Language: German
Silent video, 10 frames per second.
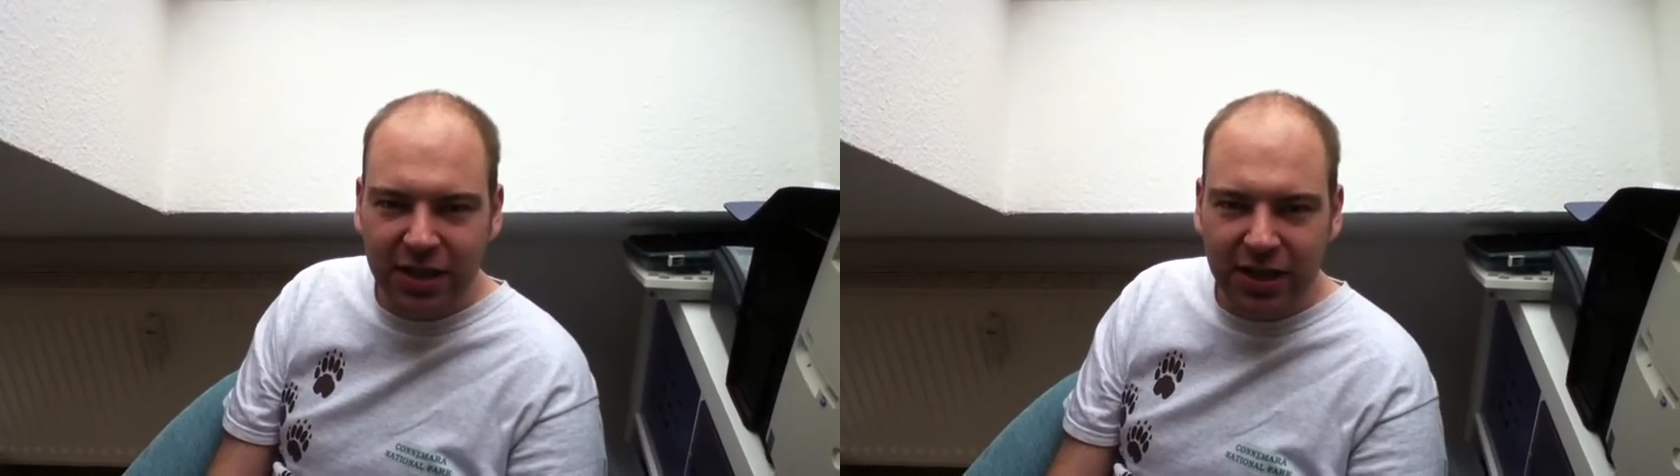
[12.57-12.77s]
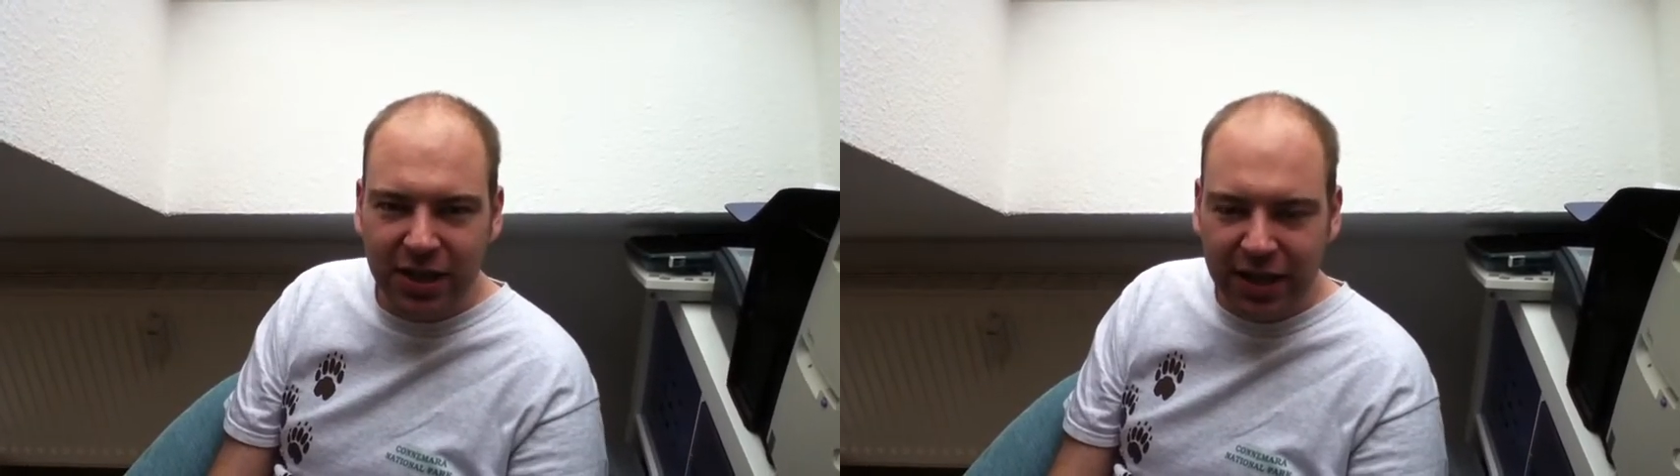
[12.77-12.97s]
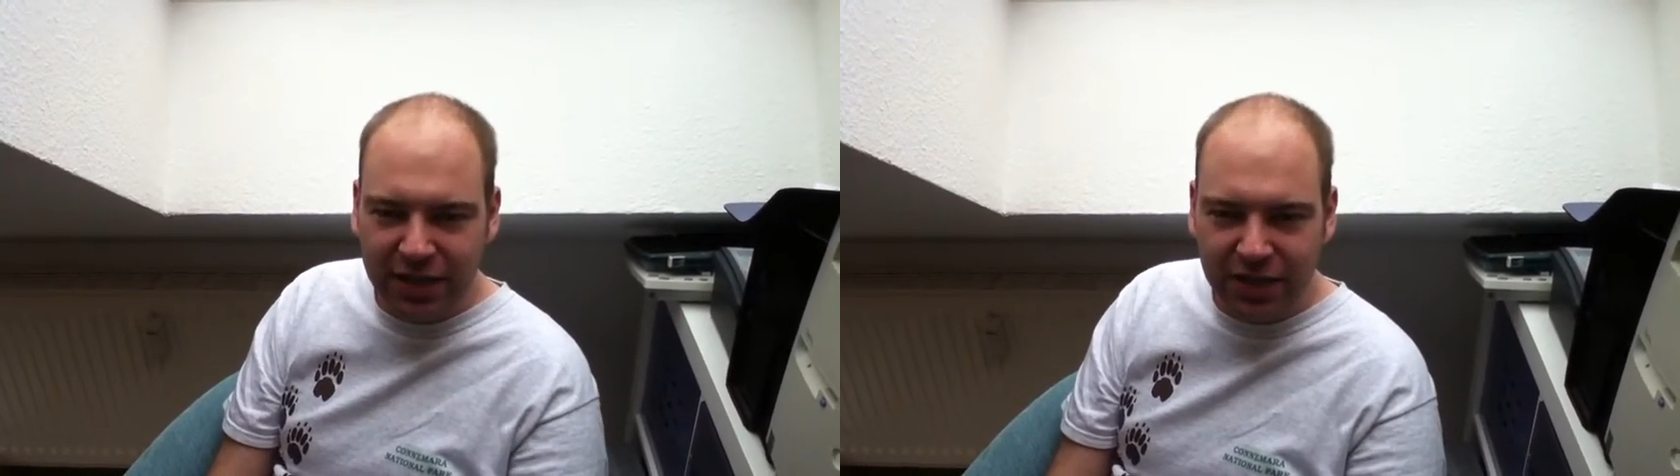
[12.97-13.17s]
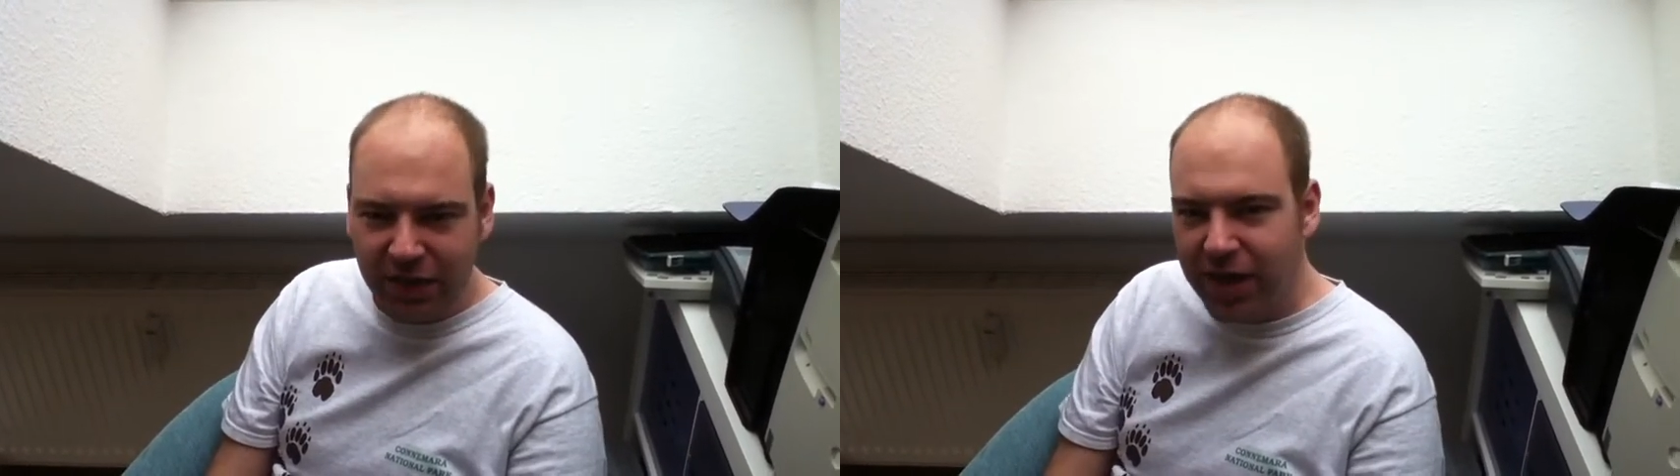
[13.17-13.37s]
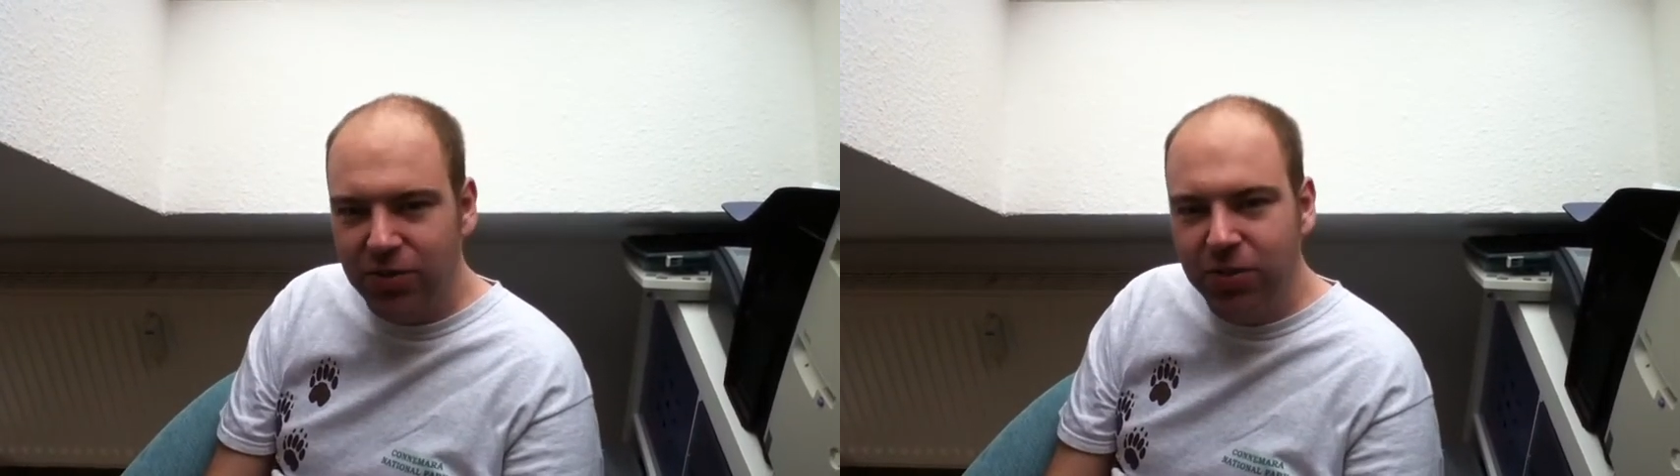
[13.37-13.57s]
äh, eines
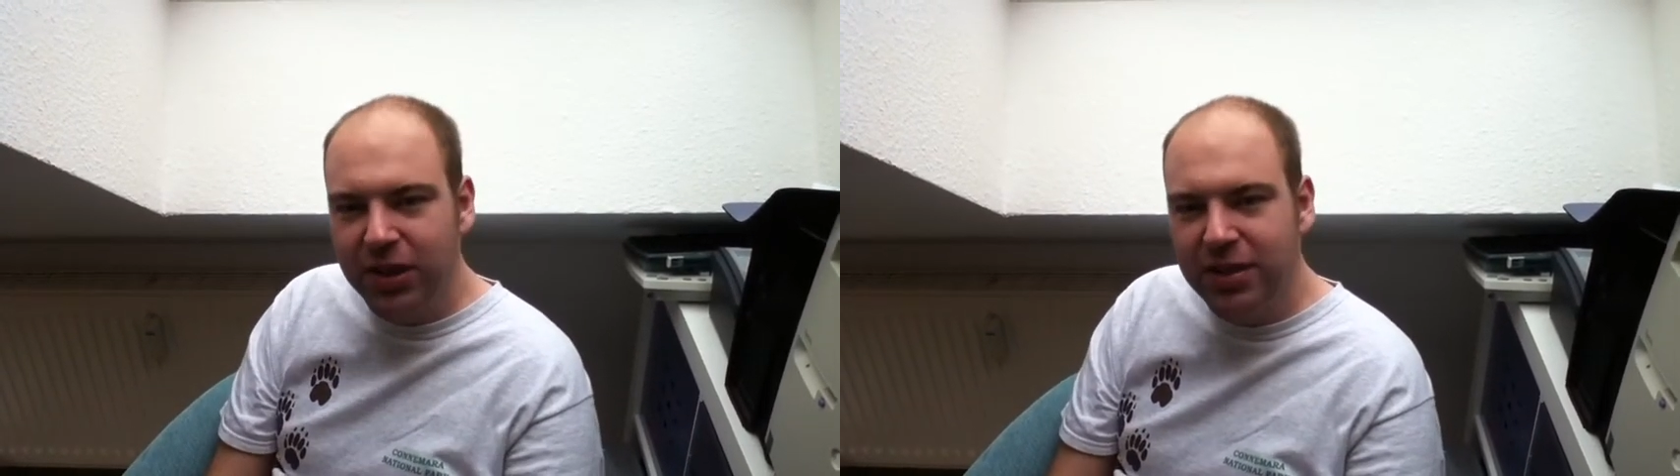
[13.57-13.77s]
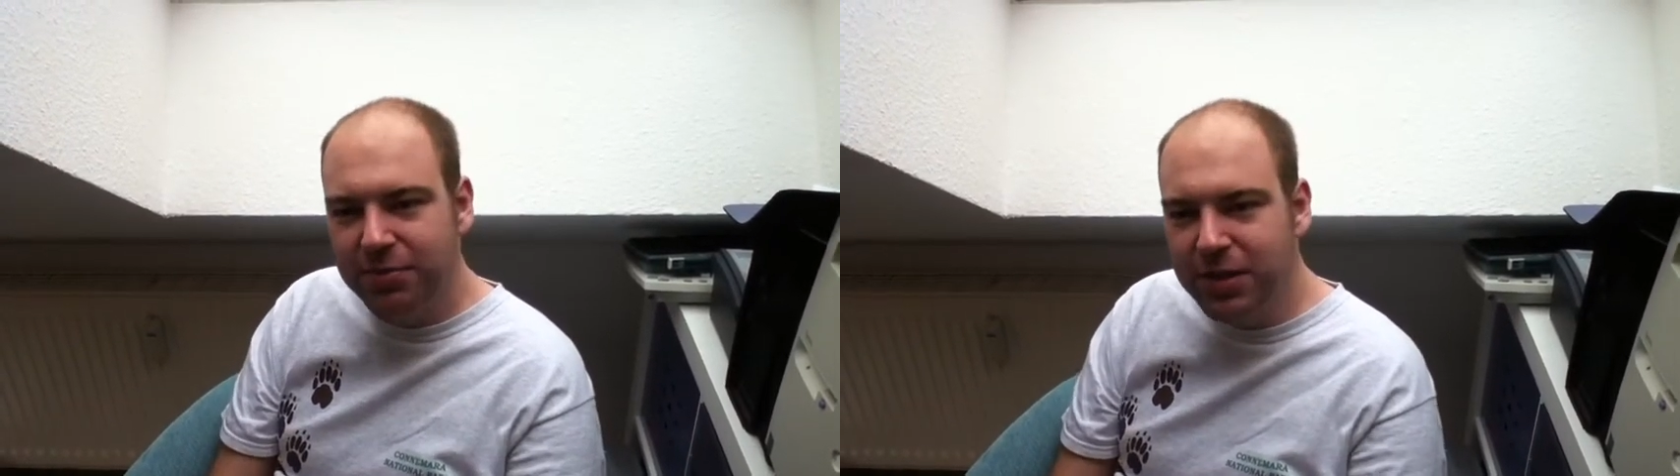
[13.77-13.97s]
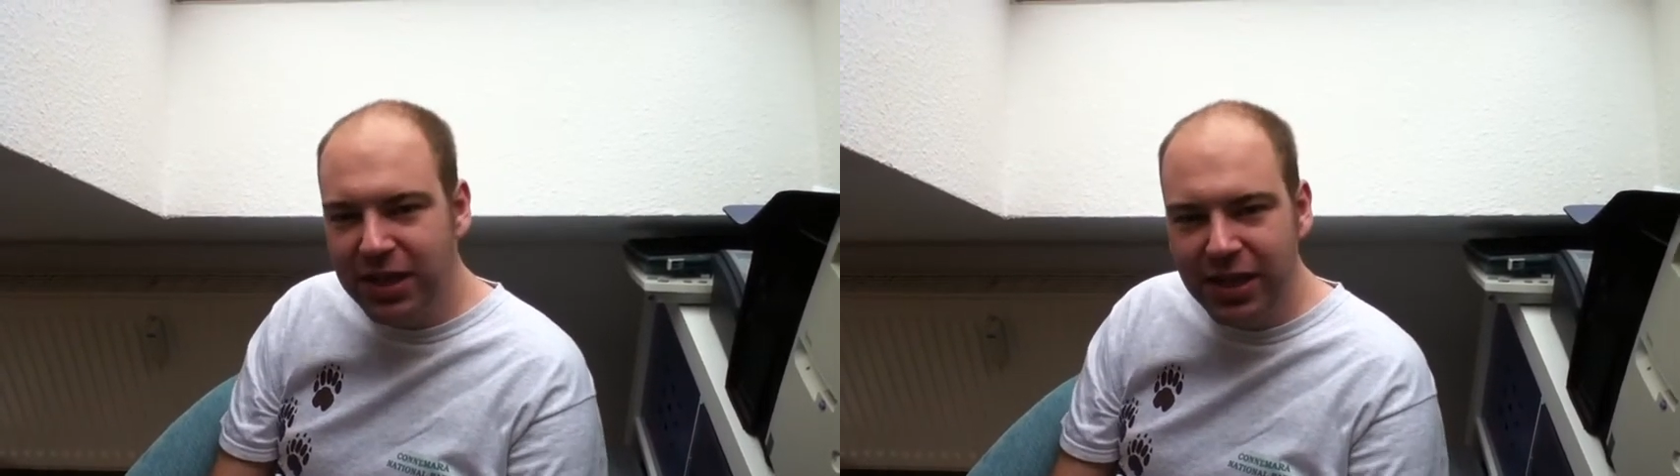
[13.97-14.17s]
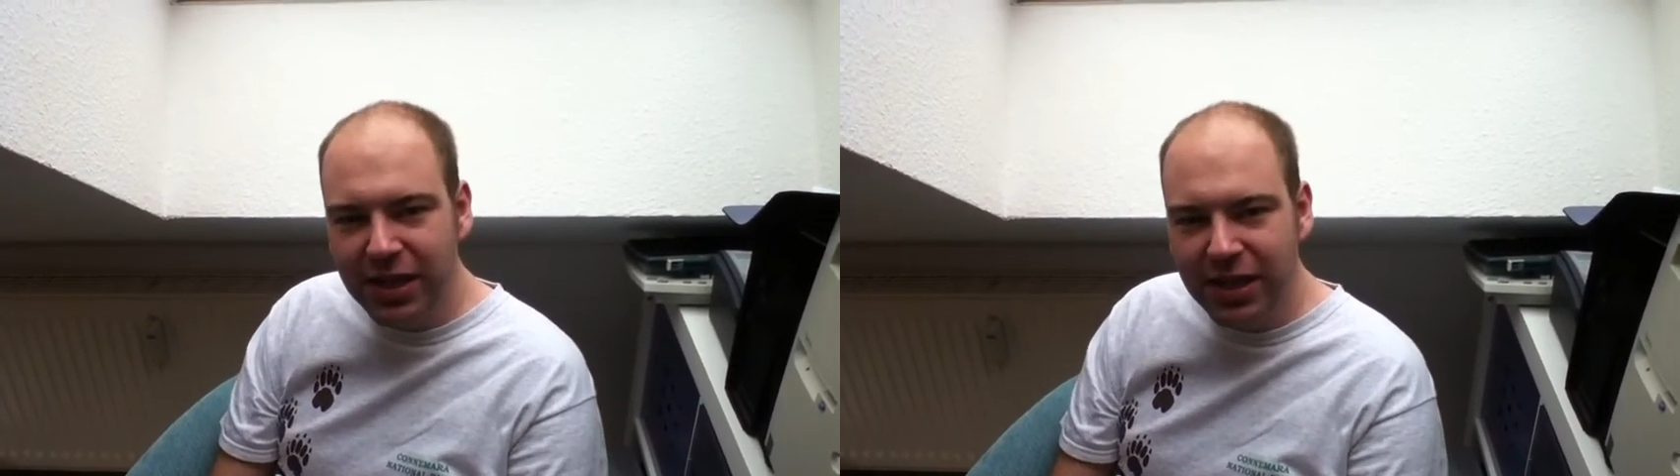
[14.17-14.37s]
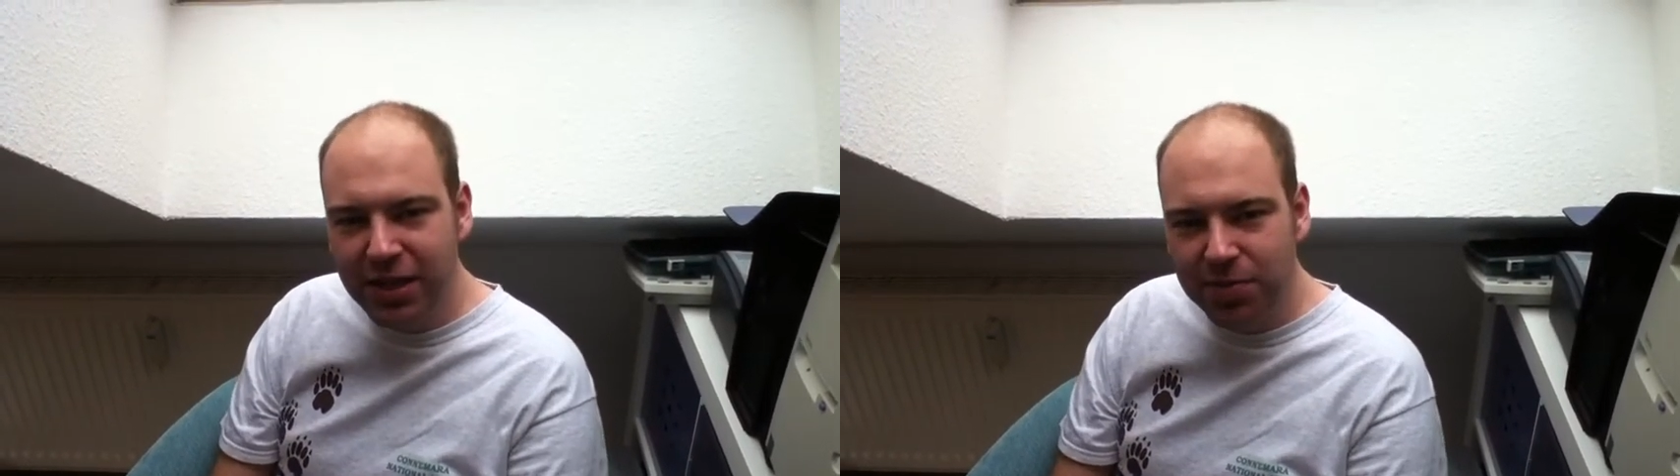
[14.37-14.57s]
Fahrradkuriers
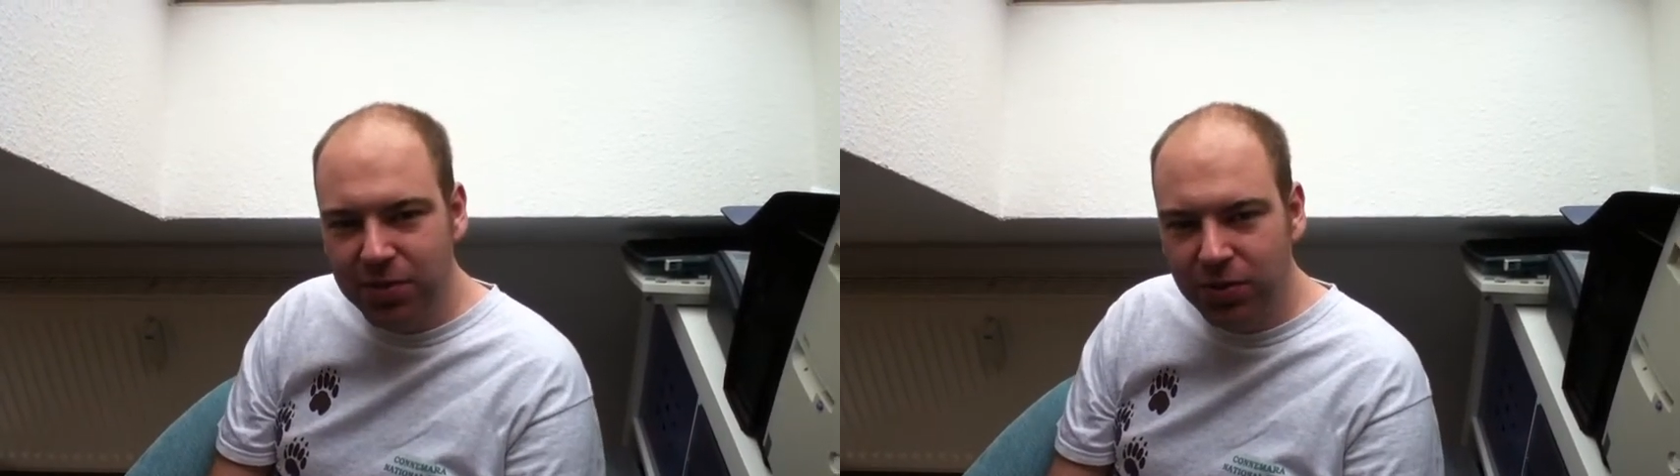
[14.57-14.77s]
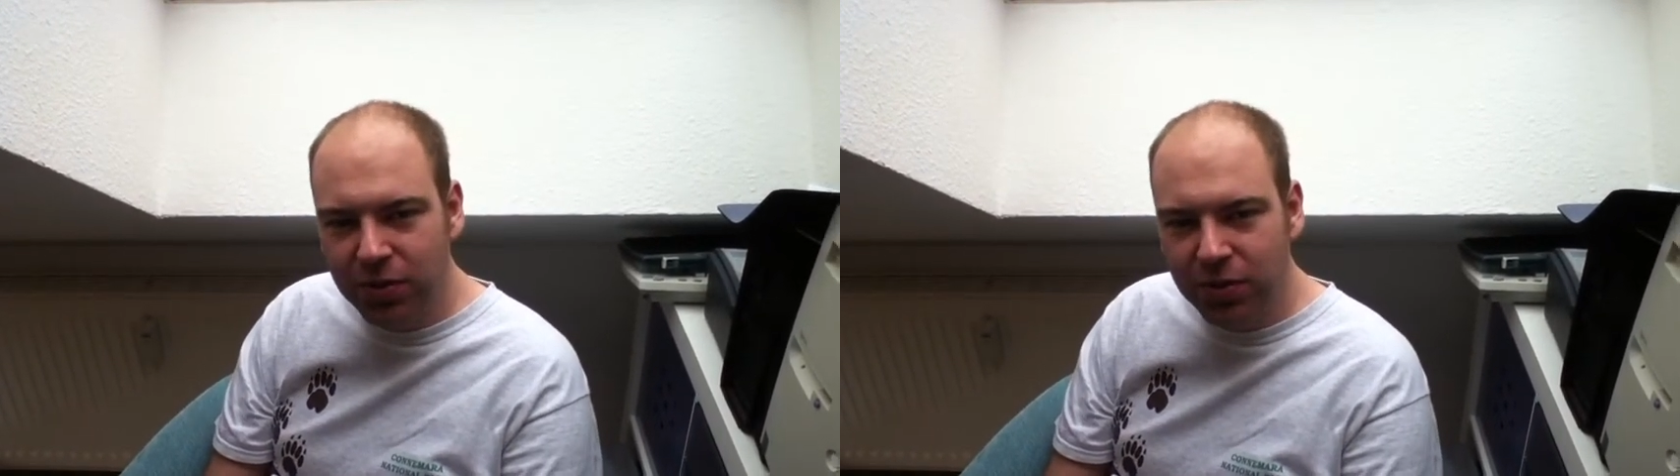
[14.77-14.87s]
miterlebt